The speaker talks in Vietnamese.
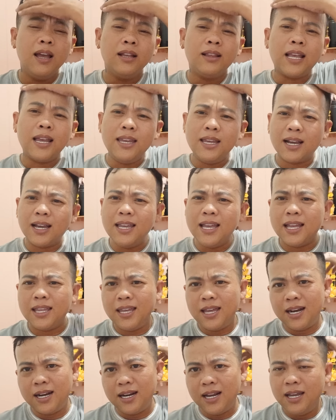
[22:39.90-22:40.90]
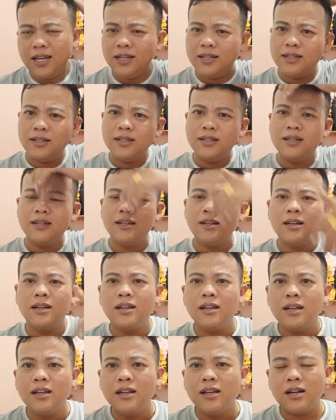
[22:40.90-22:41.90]
tại vì cái nhà nhìn đi
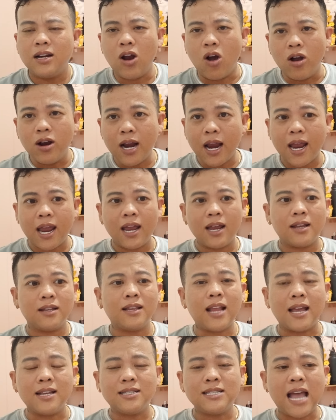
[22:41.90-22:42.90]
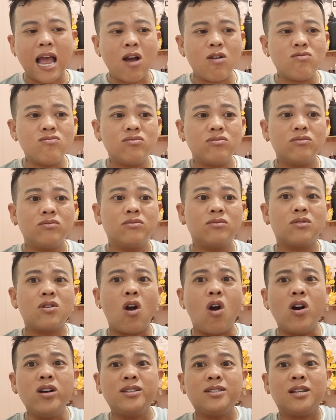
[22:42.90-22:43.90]
rõ ràng tại sao
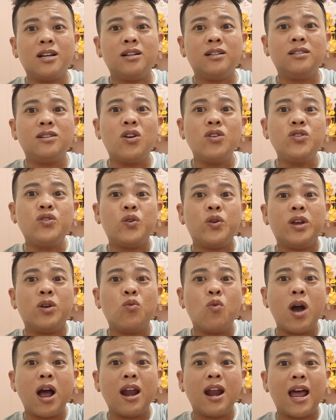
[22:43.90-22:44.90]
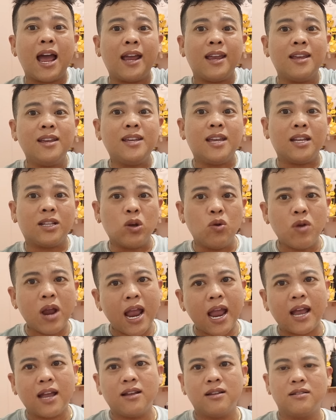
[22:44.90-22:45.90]
có sự nói chuyện qua lại với chị Tô
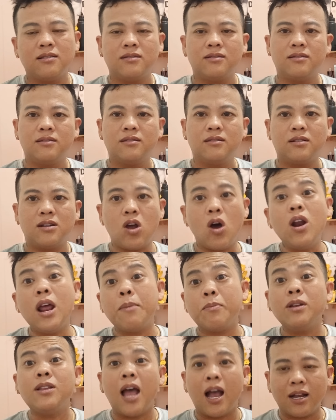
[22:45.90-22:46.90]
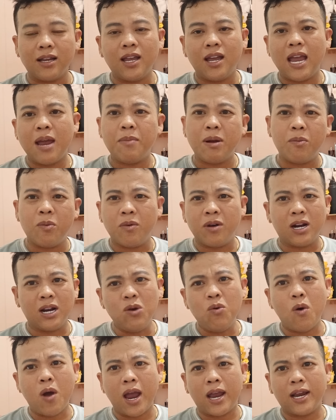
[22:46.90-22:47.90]
Nga đó là em nói thật nha em là một người
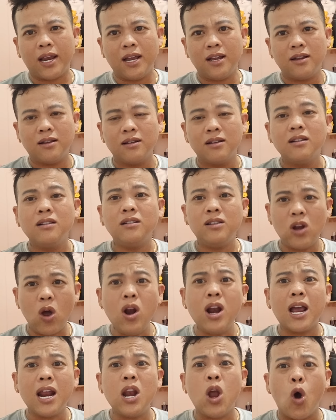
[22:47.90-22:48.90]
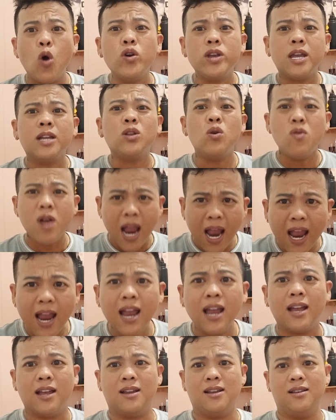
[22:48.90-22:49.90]
đứng ngoài nha đó là cái lỗi của chị Tô
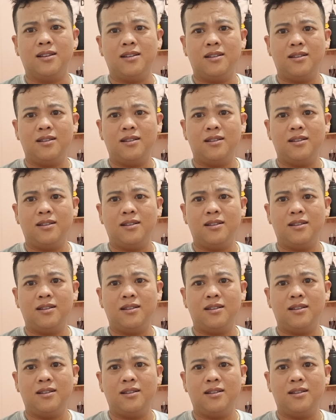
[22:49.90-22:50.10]
Nga